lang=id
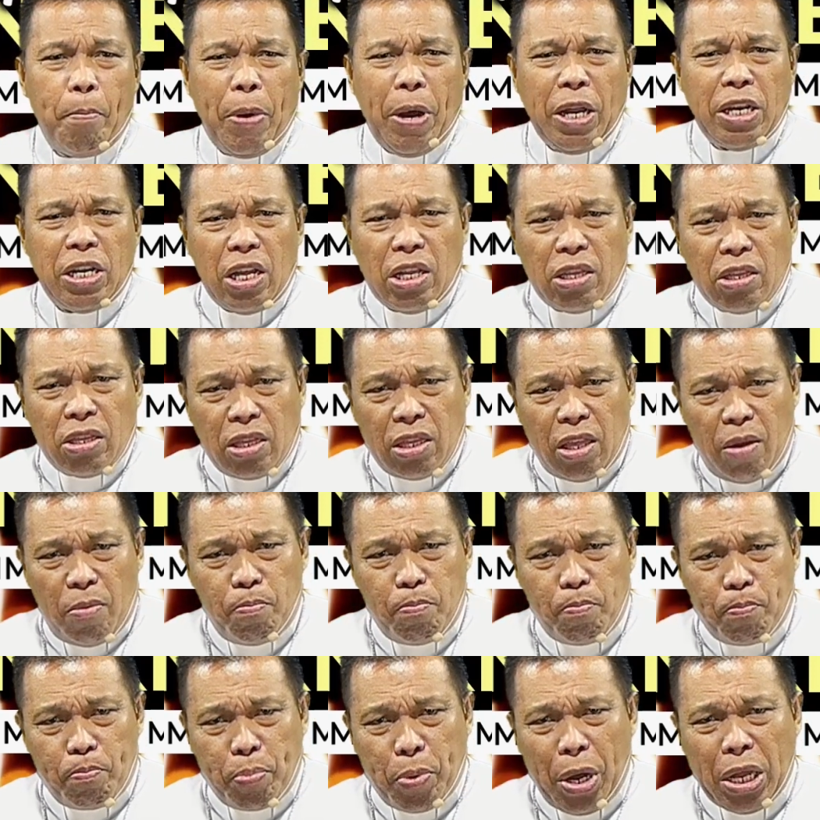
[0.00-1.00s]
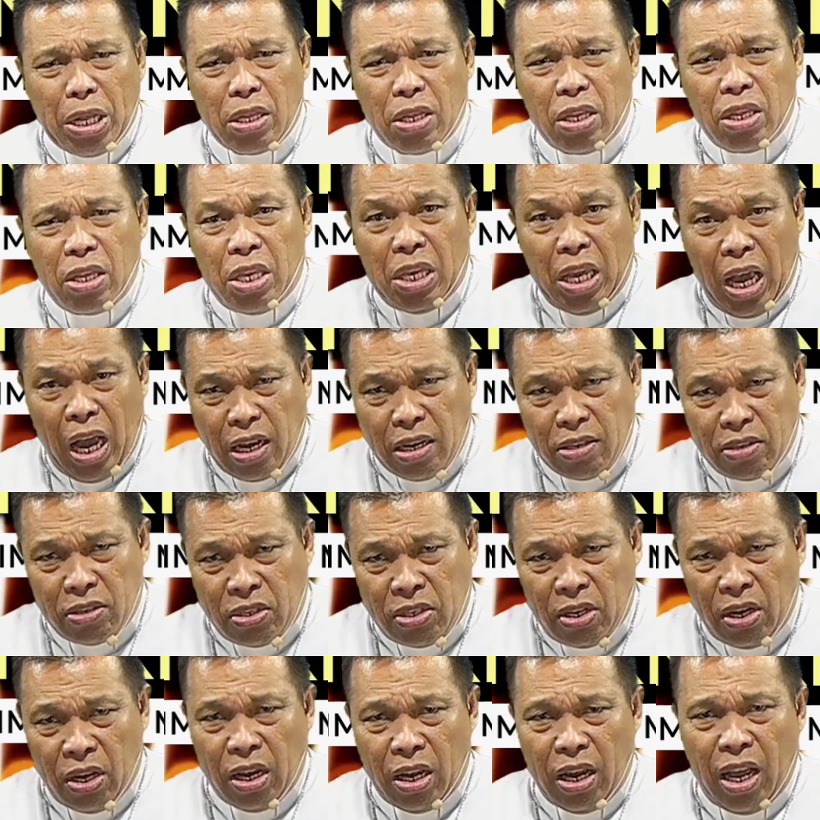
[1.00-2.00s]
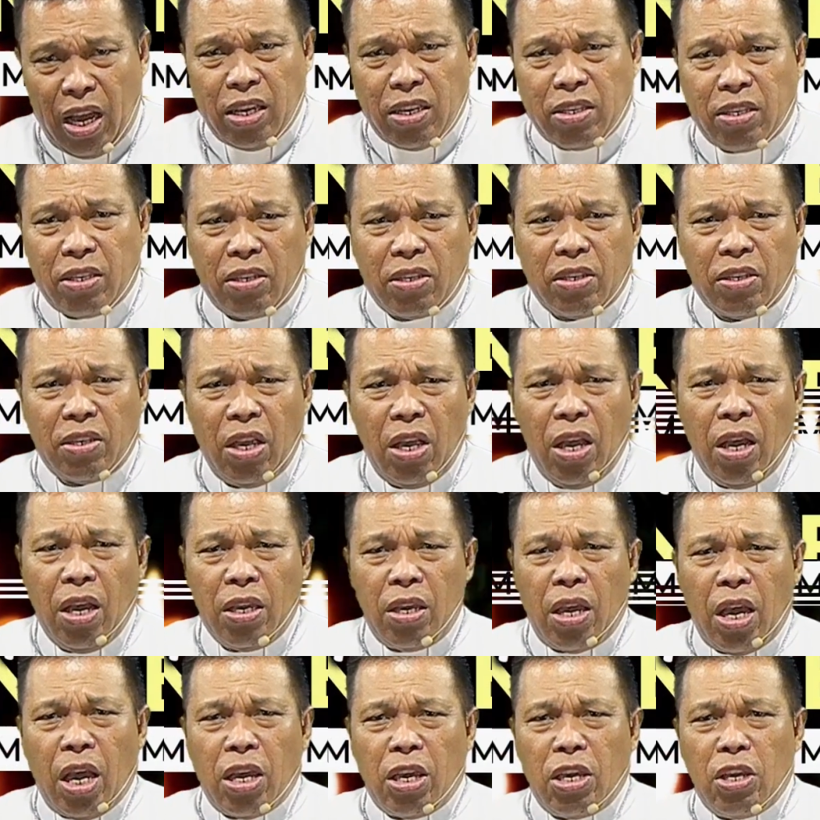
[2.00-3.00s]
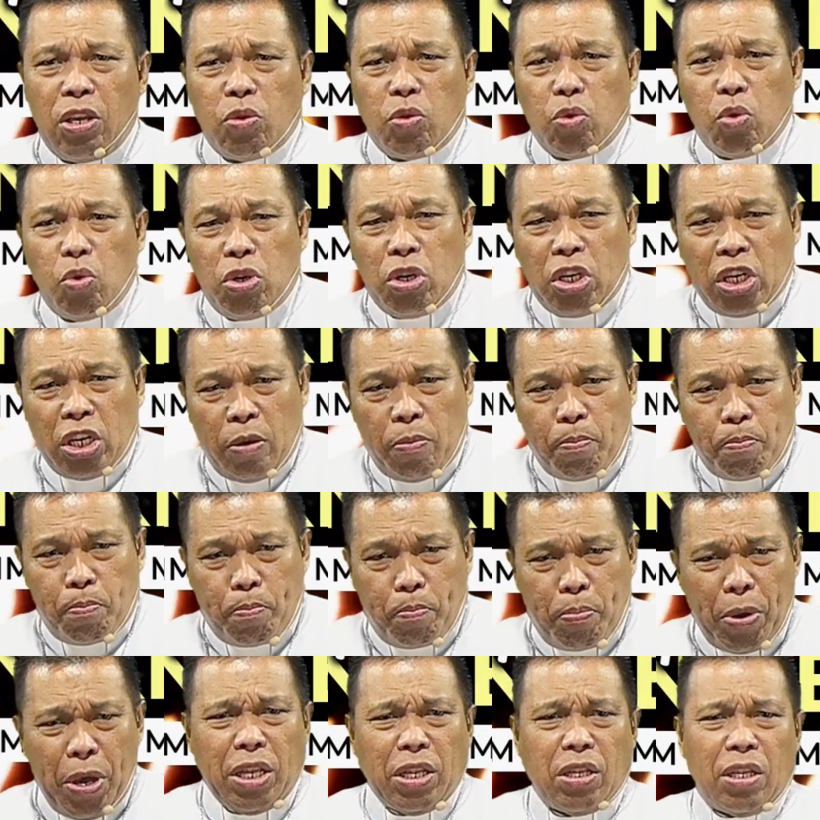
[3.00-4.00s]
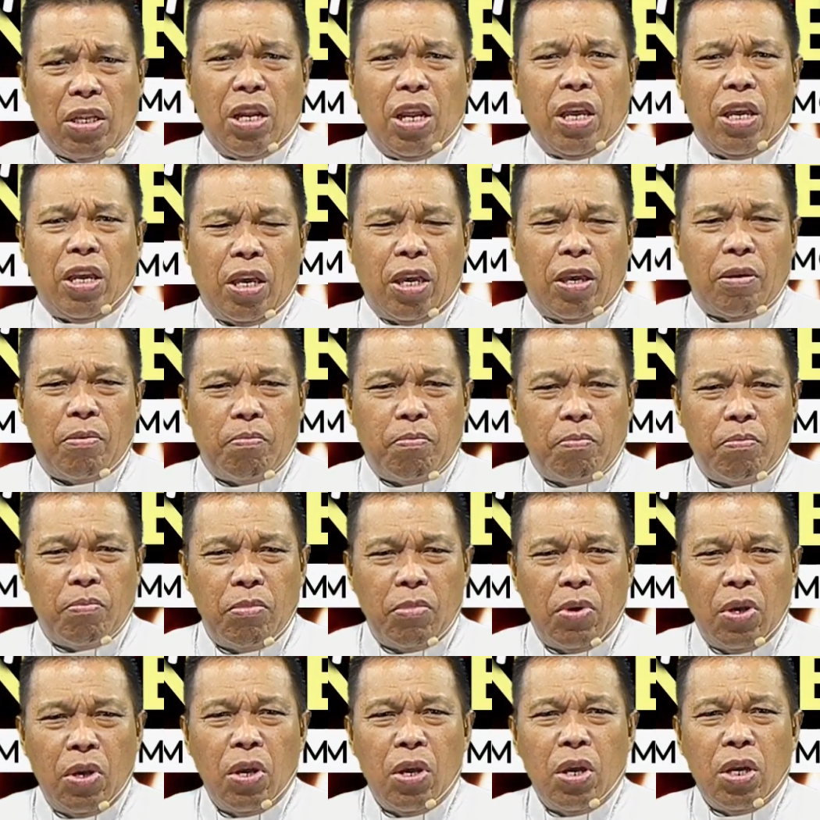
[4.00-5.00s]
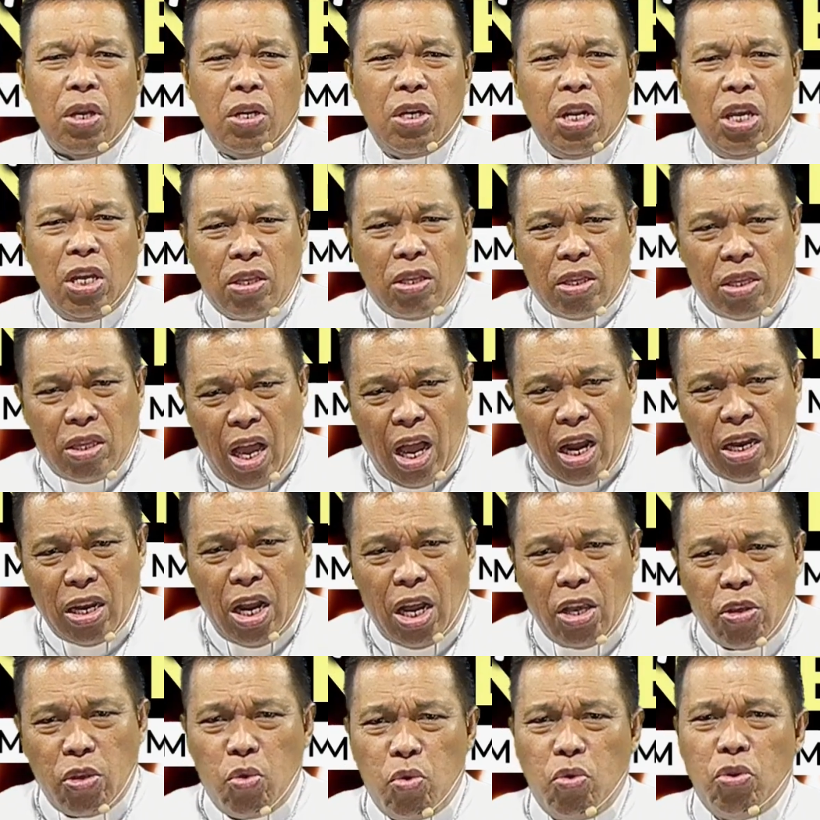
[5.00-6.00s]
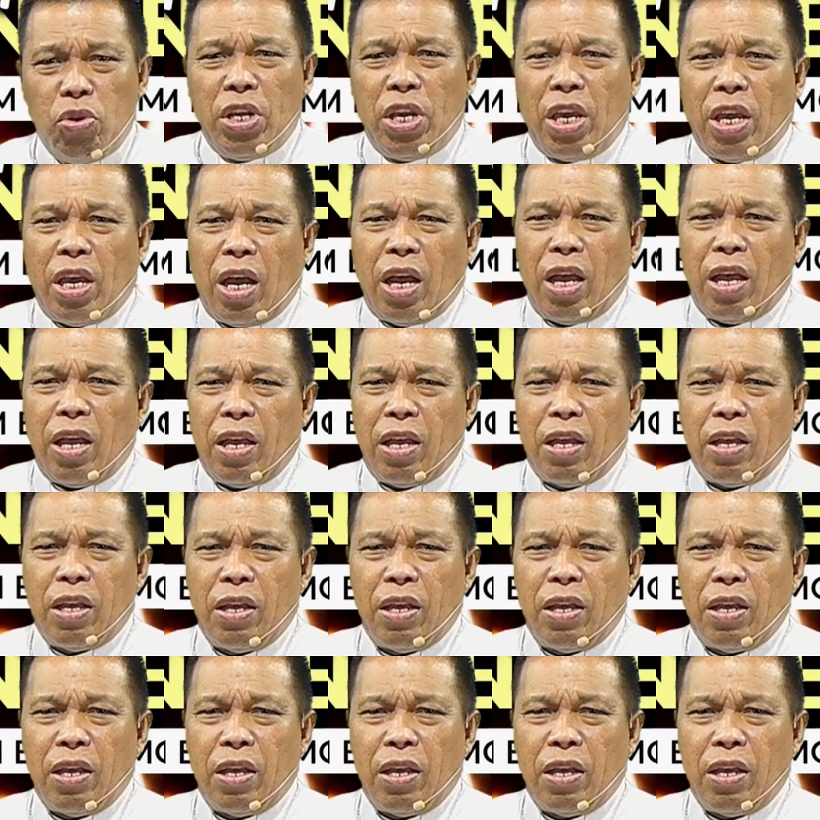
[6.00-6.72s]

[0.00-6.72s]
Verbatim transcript: pada tempat yang jelas yaitu di Bethlehem di tanah Yudea.